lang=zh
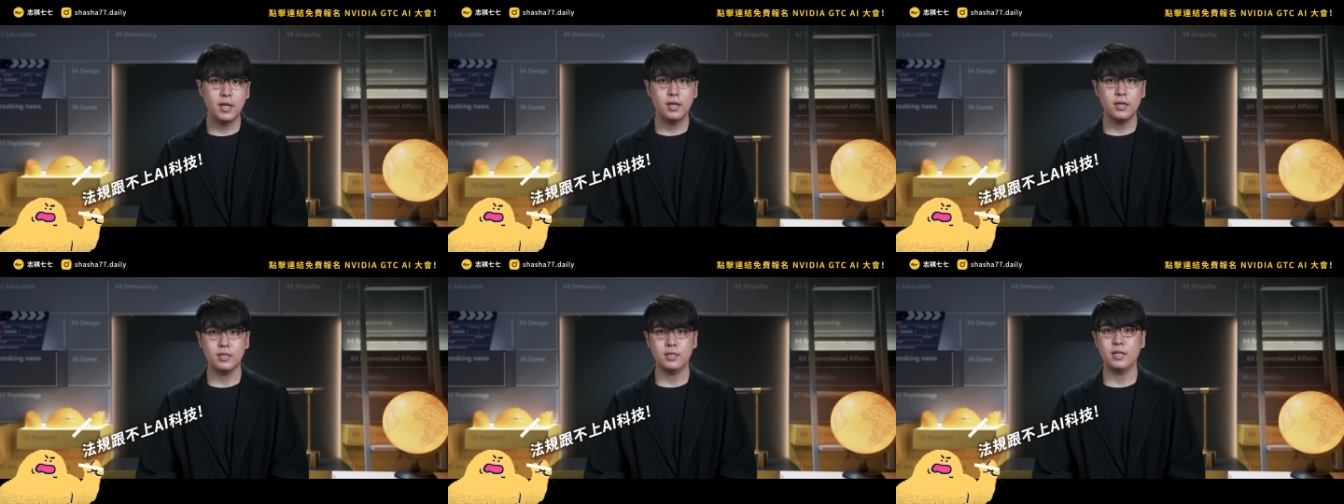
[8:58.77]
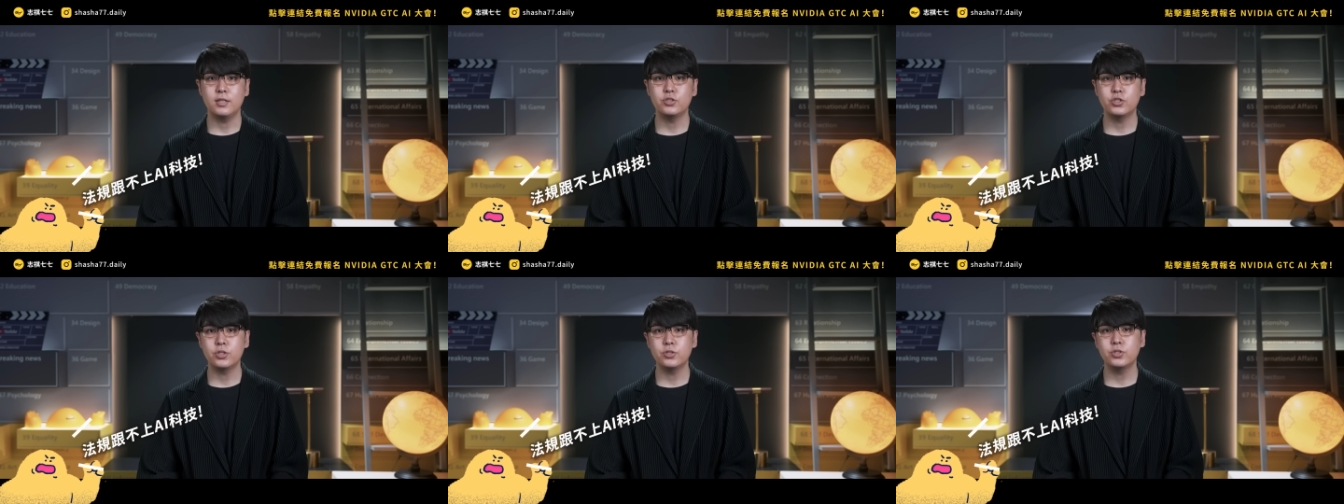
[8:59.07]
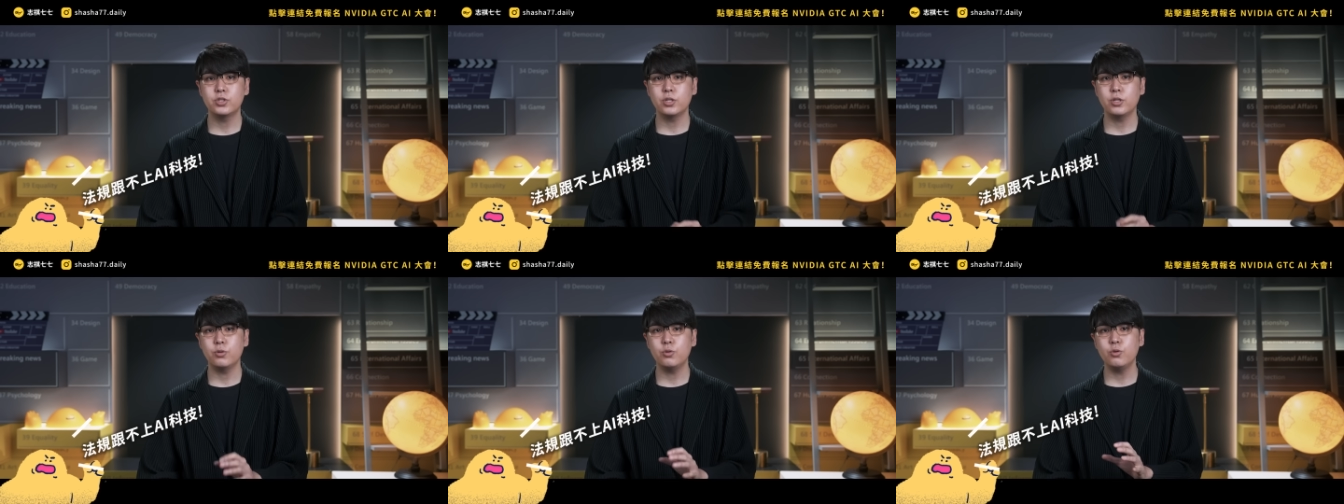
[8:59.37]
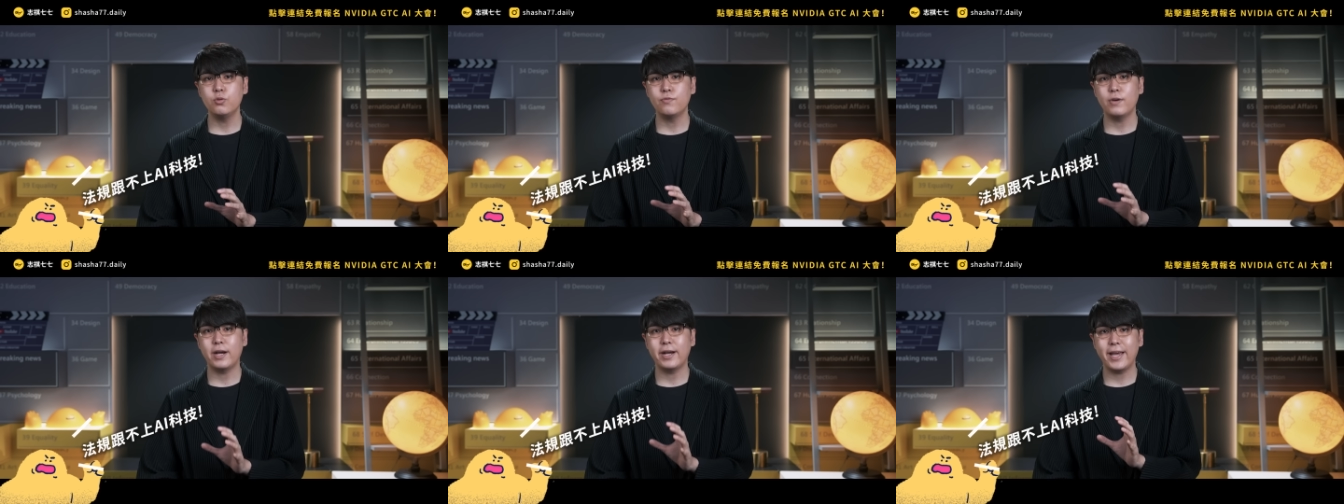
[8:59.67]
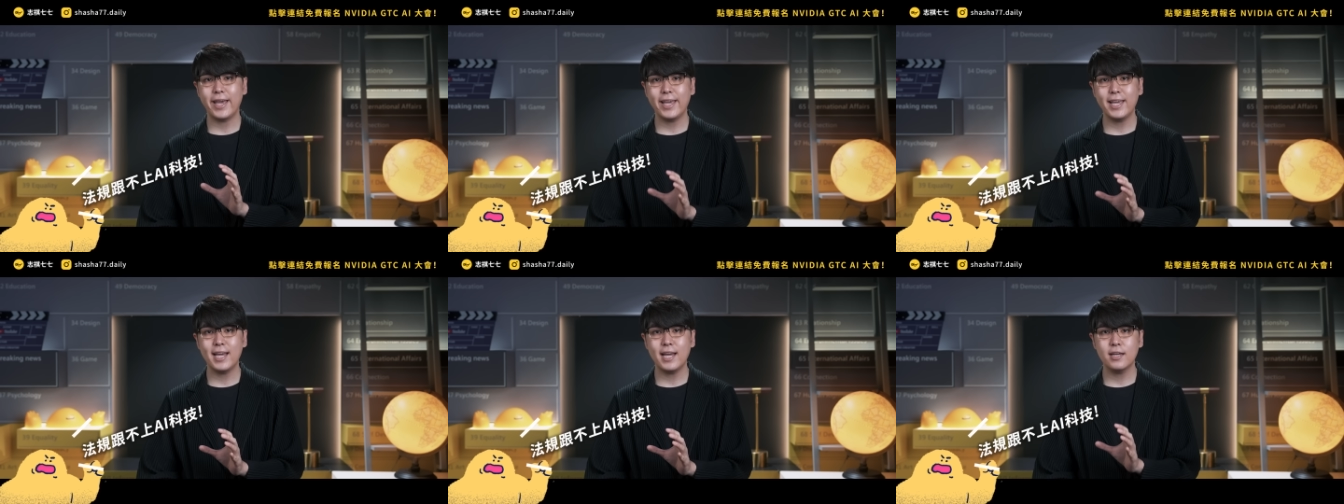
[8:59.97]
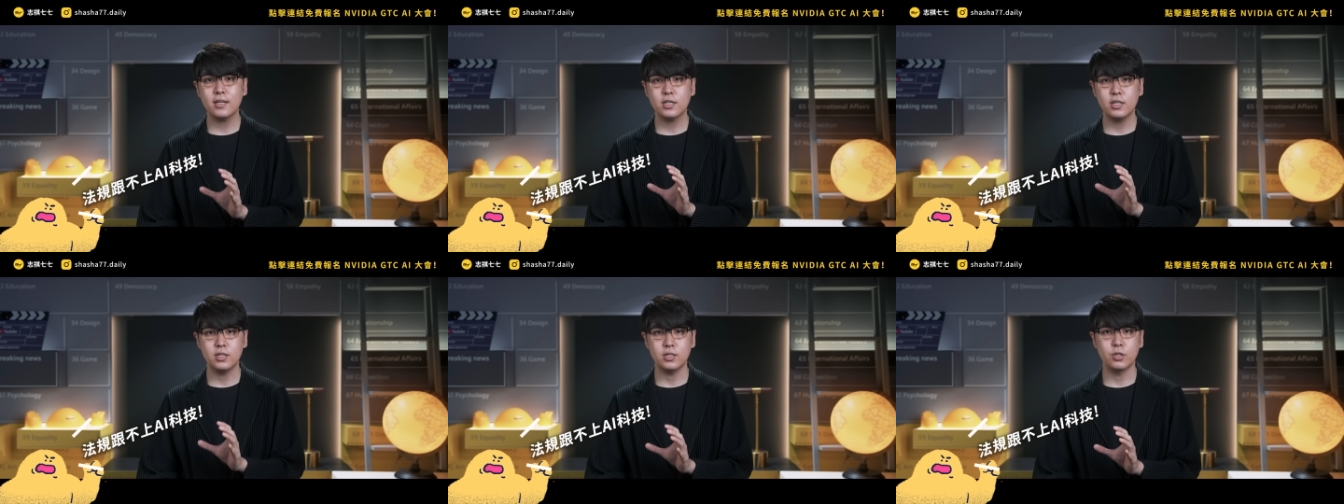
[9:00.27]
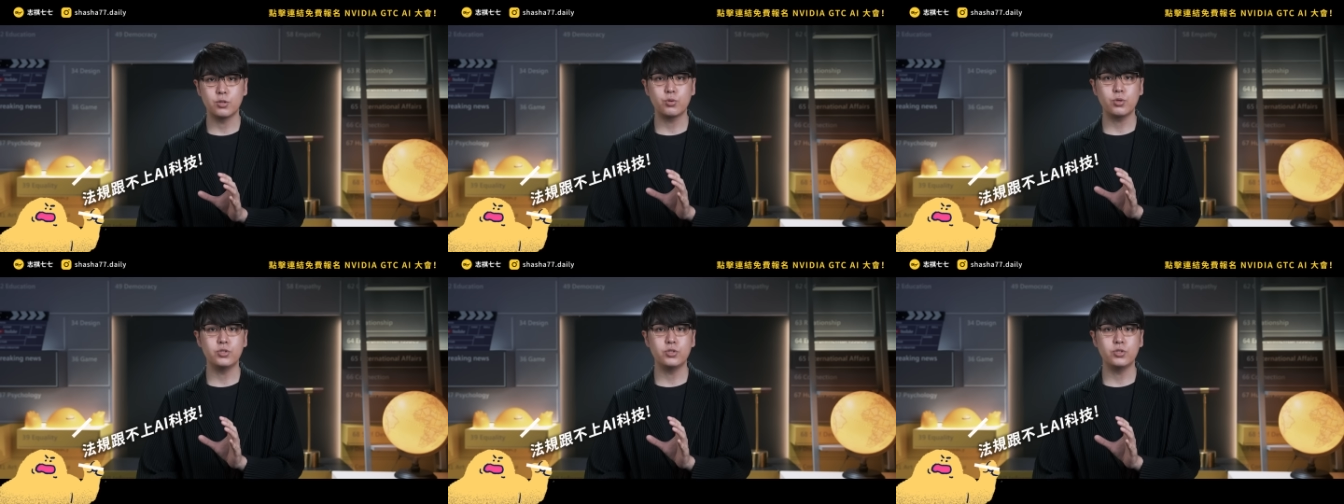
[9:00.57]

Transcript: 很难真正的预防 AI 可能